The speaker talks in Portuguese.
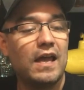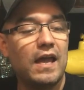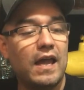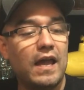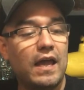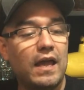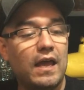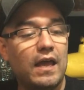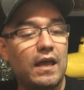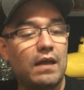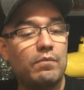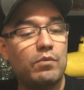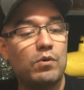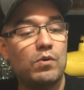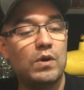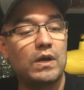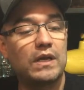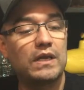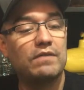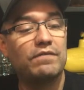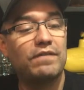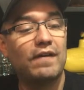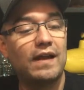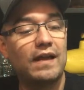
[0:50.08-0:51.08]
E, é, bom,
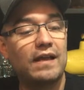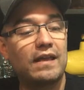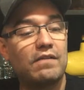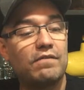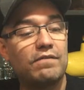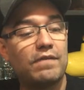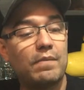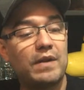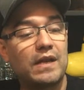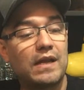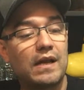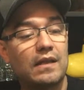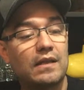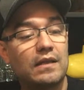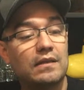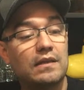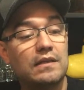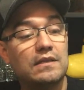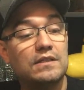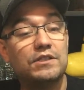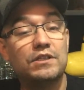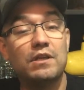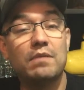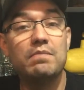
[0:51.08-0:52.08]
aqui fala que fabricada
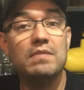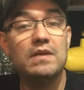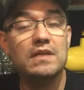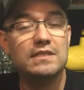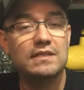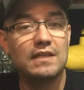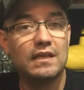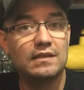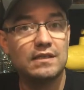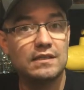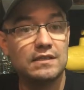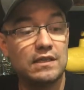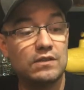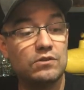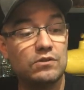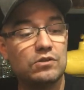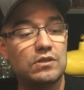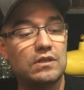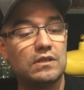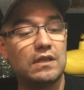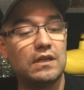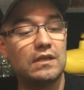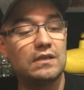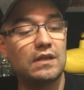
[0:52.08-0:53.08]
desde
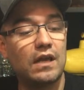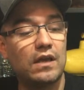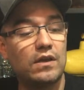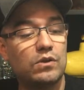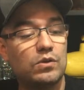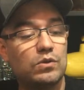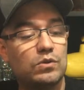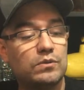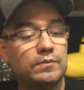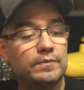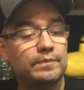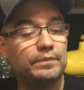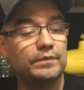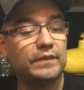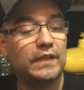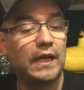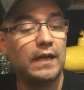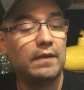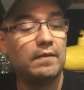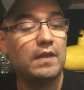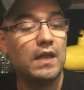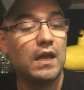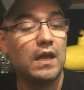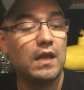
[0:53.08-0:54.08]
1731,
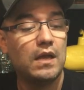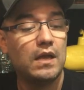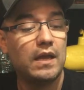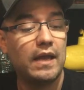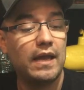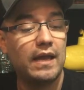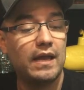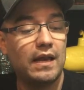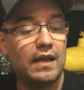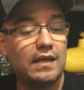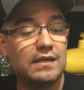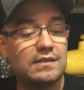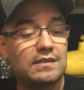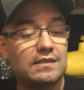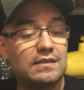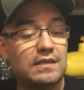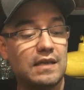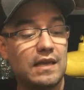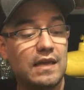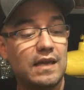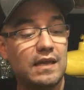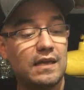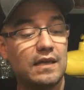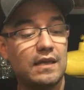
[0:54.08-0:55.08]
tá? Ela
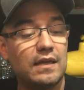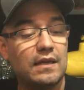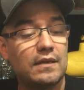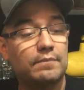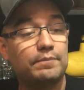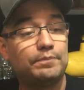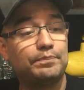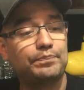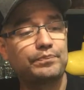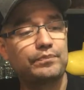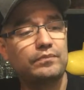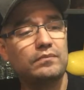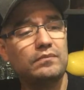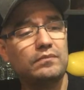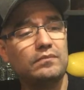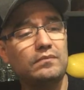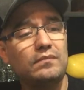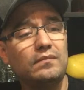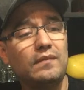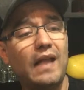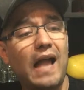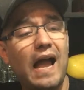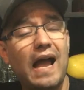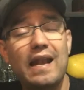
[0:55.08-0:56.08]
segue
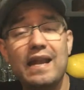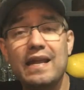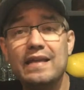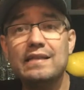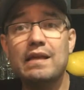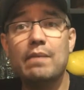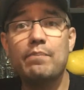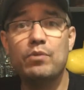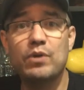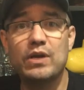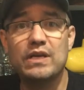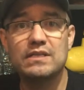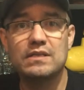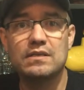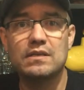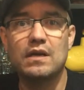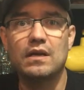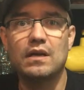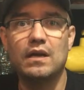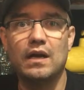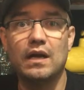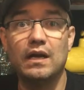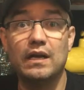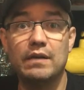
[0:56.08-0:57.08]
a lei da
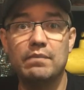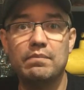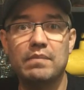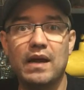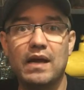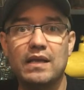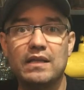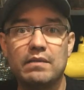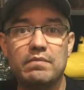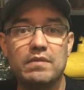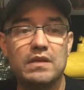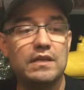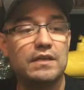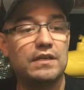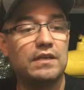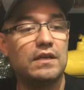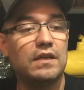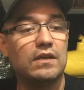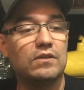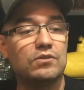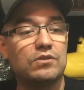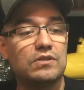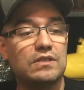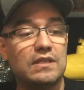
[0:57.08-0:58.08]
pureza alemã de
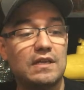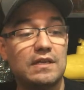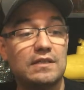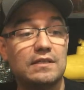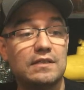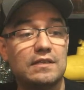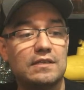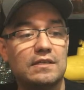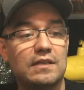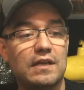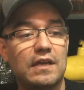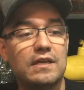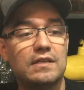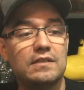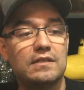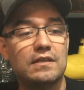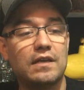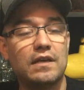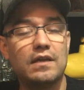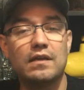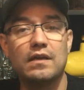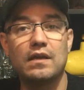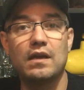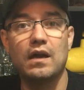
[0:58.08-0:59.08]
1516,
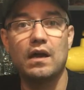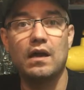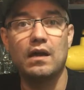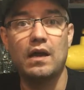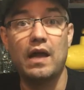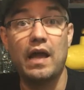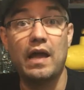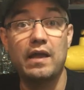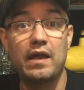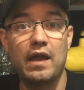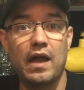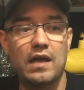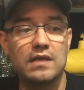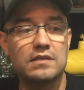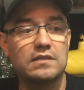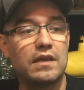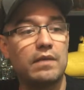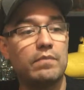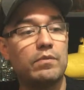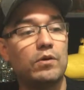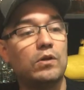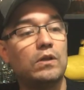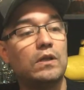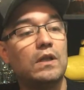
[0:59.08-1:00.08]
né, que é a
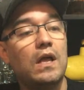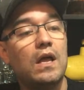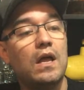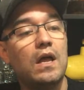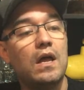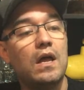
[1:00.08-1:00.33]
Reinhausgebot,